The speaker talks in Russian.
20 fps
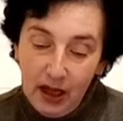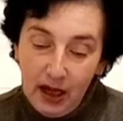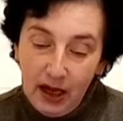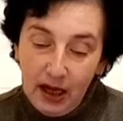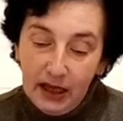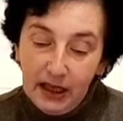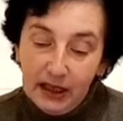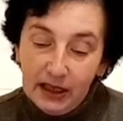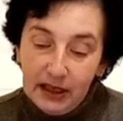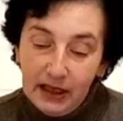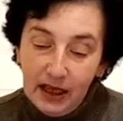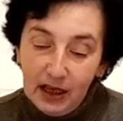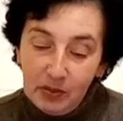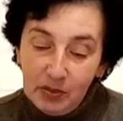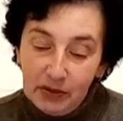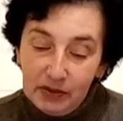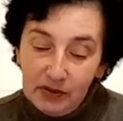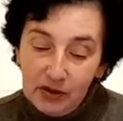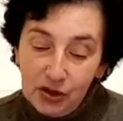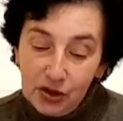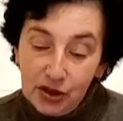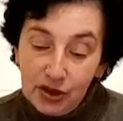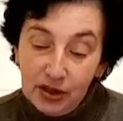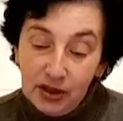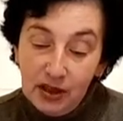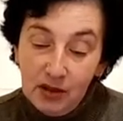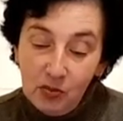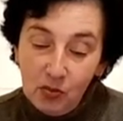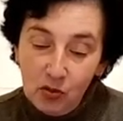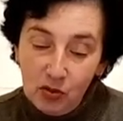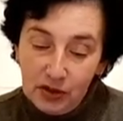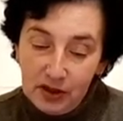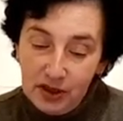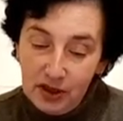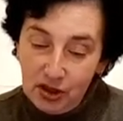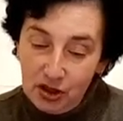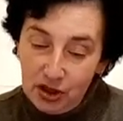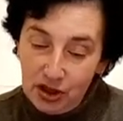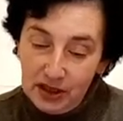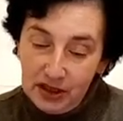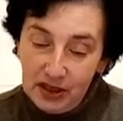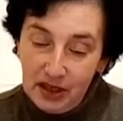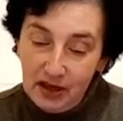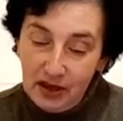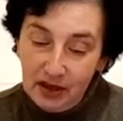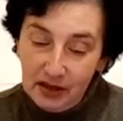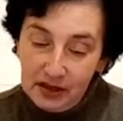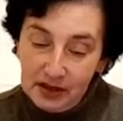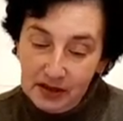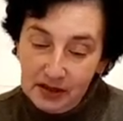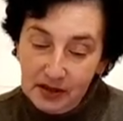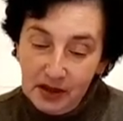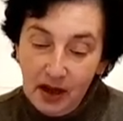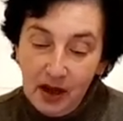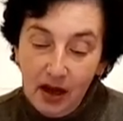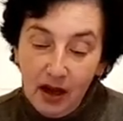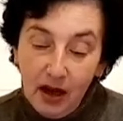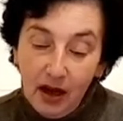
Олег Карпович не мог сдержать ярость.